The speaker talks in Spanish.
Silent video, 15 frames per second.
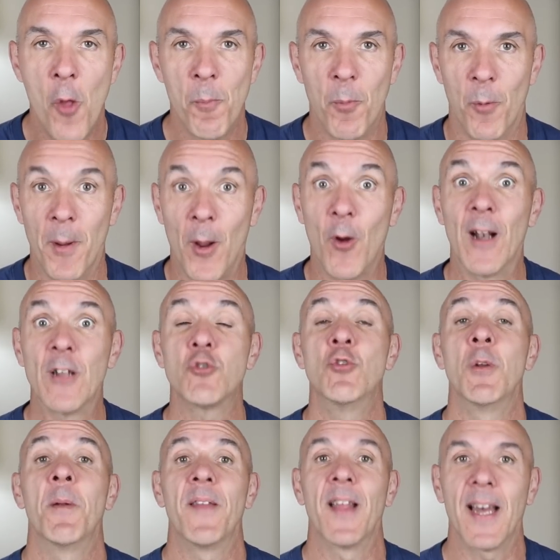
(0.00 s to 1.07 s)
por mejorar su
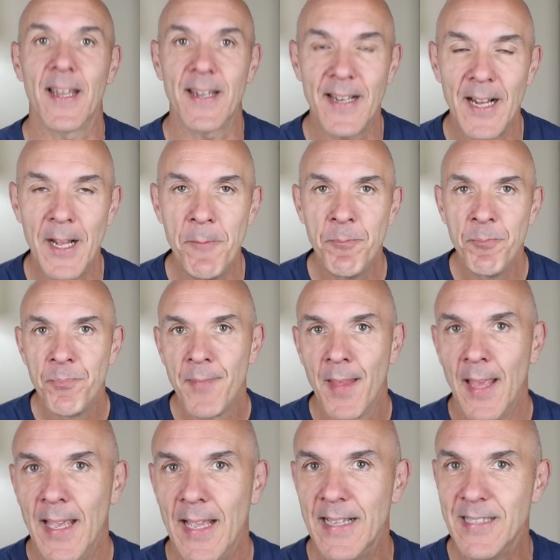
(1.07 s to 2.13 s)
nivel de carrera
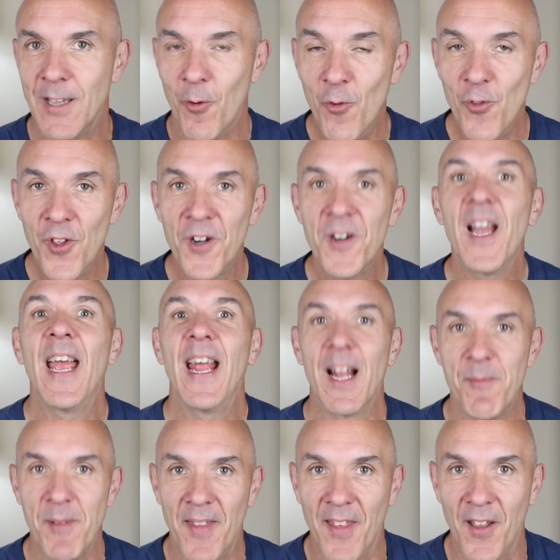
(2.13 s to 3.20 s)
y segundo, era
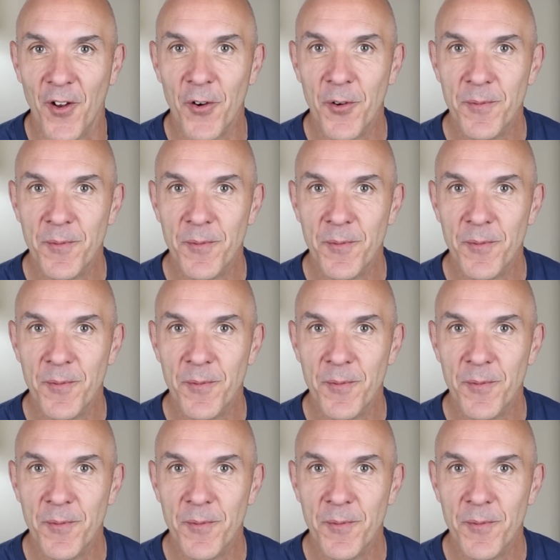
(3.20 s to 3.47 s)
médico.